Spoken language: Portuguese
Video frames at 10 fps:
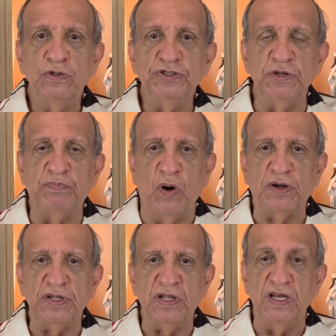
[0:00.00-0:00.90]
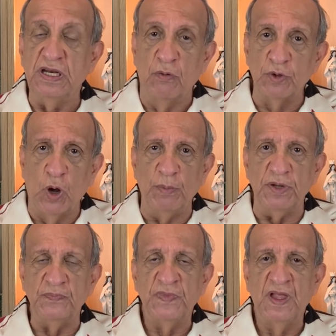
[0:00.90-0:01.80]
de hipócrita e não o
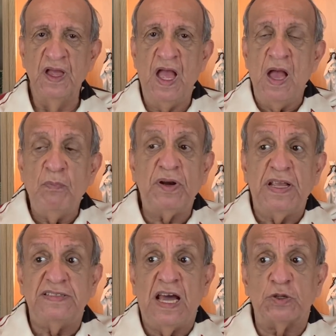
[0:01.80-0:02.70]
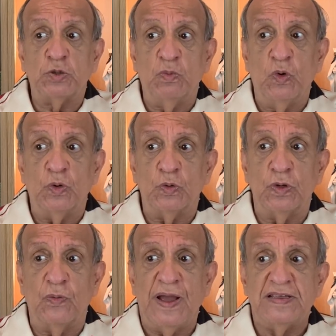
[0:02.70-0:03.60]
nome? Porque Sérgio Moro
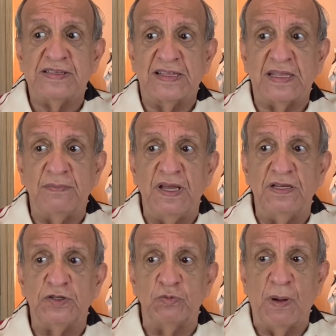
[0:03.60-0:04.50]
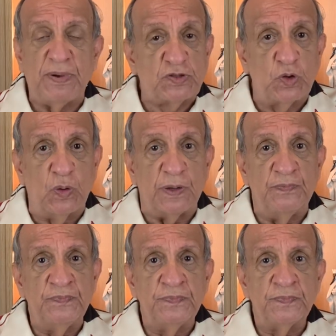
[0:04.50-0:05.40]
não é exatamente uma pessoa.
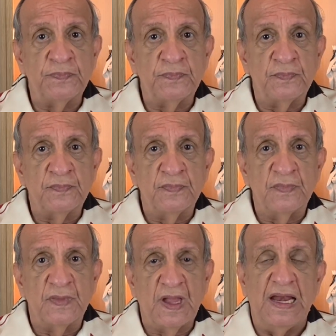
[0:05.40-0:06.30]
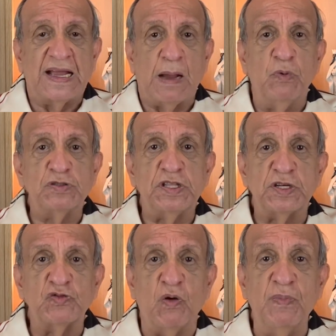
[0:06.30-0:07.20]
Ele acabou se
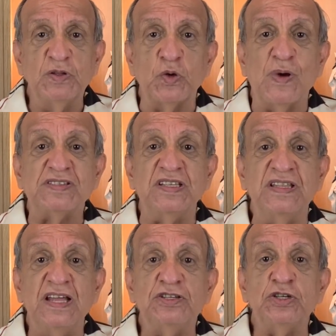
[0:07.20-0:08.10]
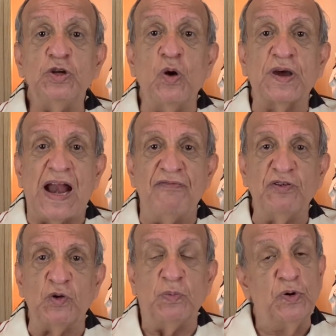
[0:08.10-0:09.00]
transformando num acidente
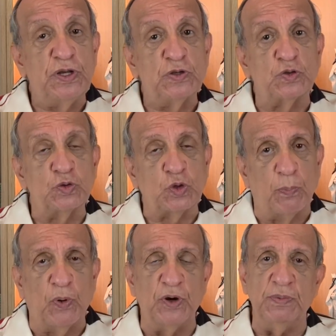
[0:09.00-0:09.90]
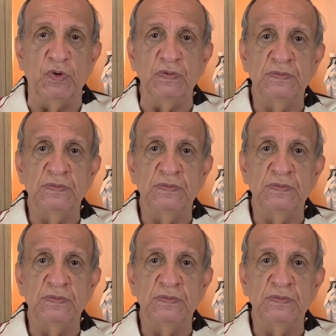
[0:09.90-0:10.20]
geográfico, por isso o topônimo,